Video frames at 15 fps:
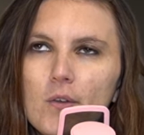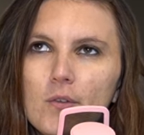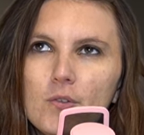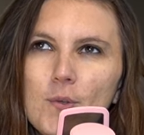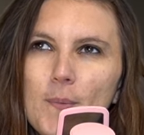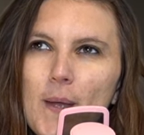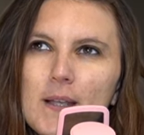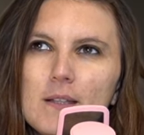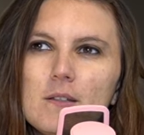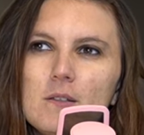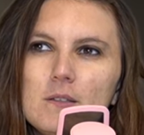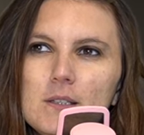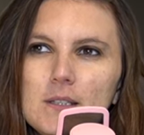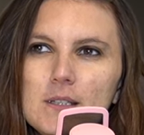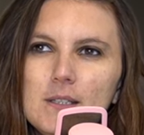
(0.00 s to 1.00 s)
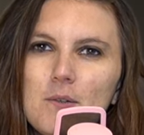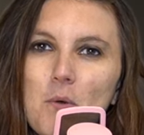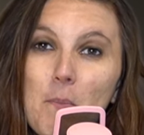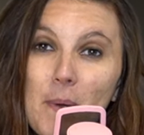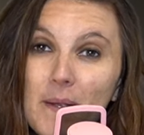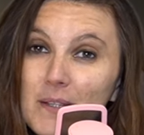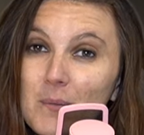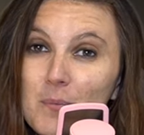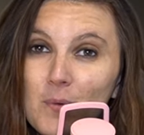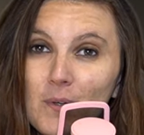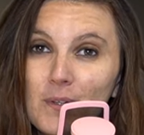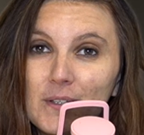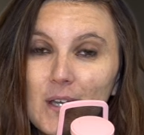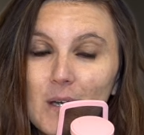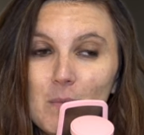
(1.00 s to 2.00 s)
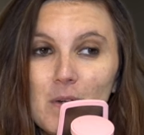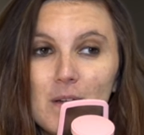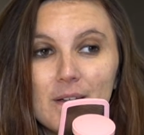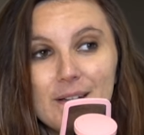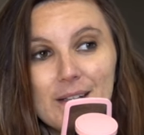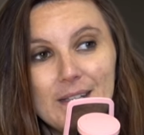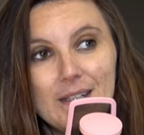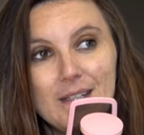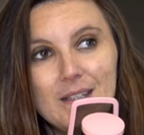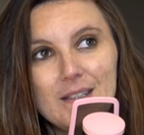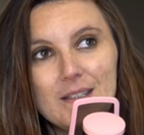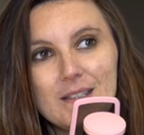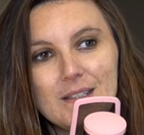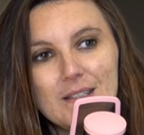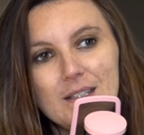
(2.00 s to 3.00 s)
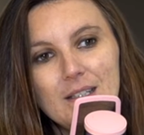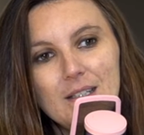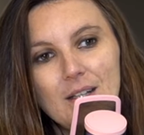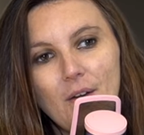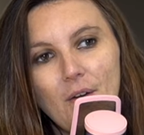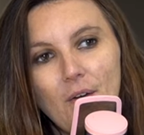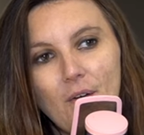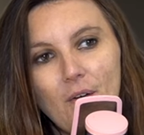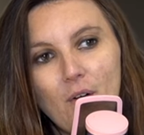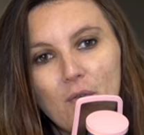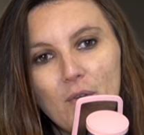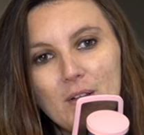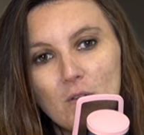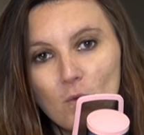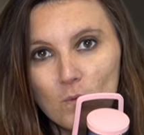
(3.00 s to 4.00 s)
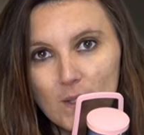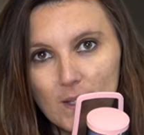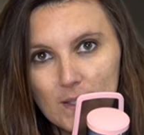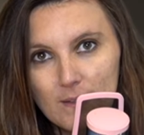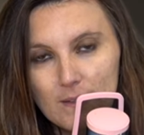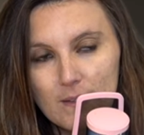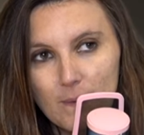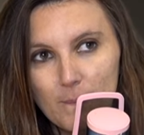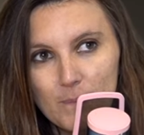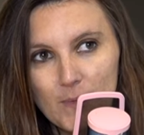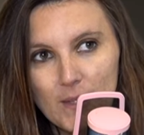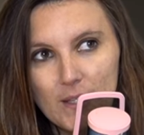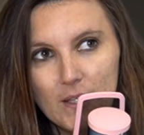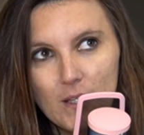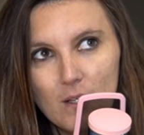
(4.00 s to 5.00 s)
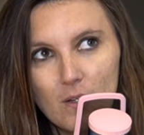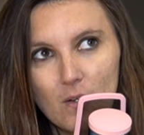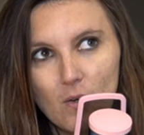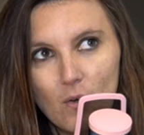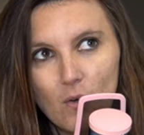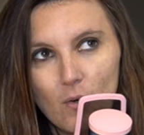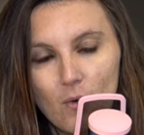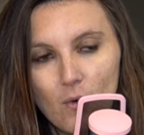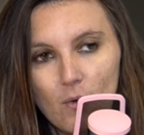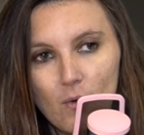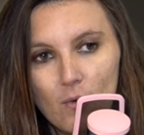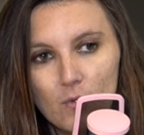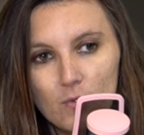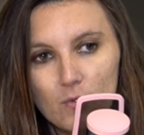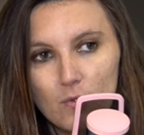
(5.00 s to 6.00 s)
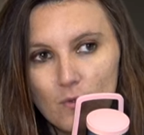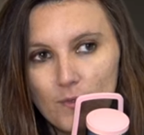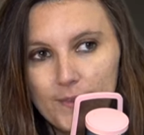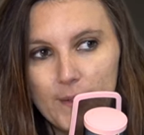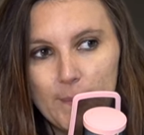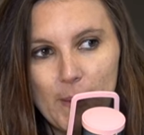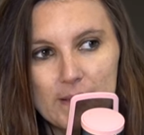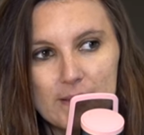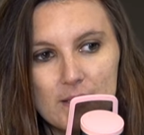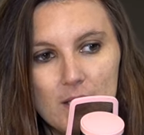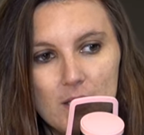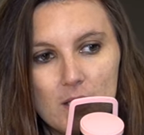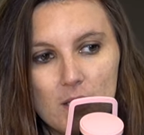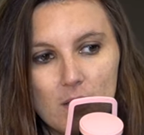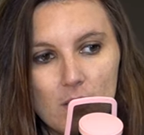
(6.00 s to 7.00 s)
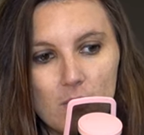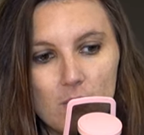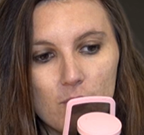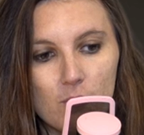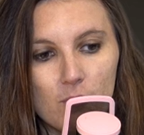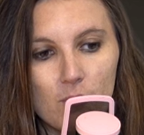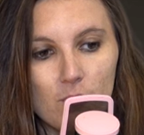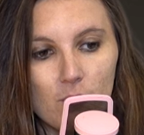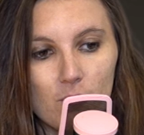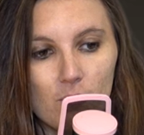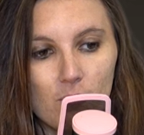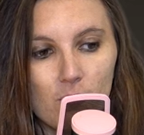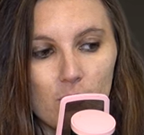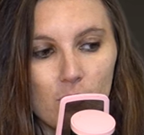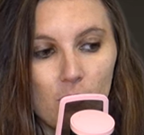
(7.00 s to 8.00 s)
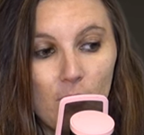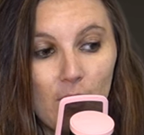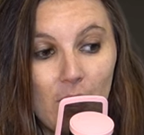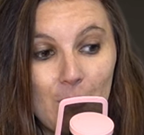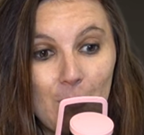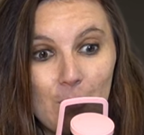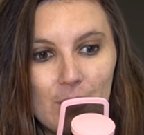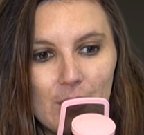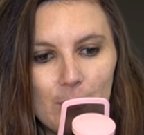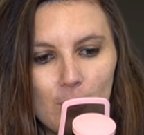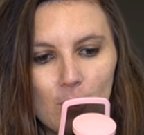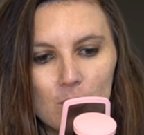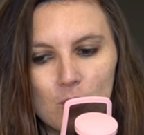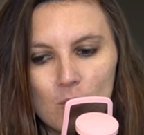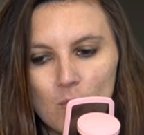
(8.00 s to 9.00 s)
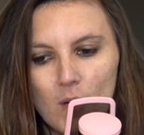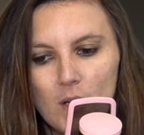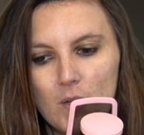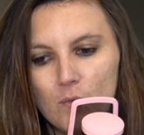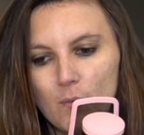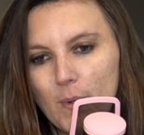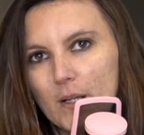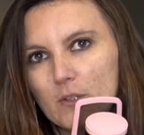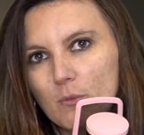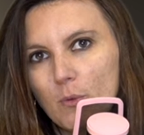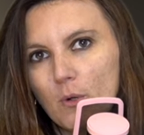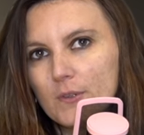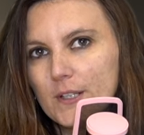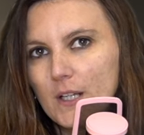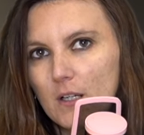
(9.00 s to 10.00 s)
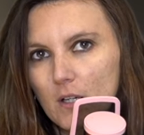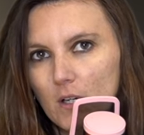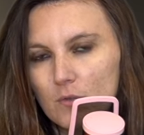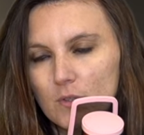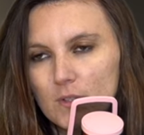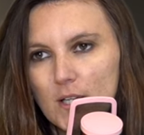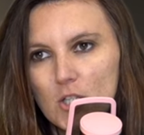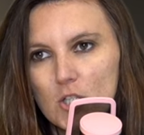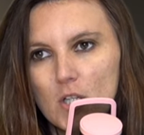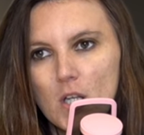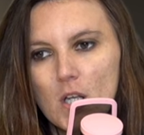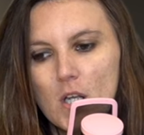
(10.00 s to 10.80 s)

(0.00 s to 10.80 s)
de personnes qui euh, pètent un peu un câble et qui euh, en fait sont tristes et se sentent dépassées et vont, faire un peu n'importe quoi. Ils vont par exemple prendre quelqu'un en otage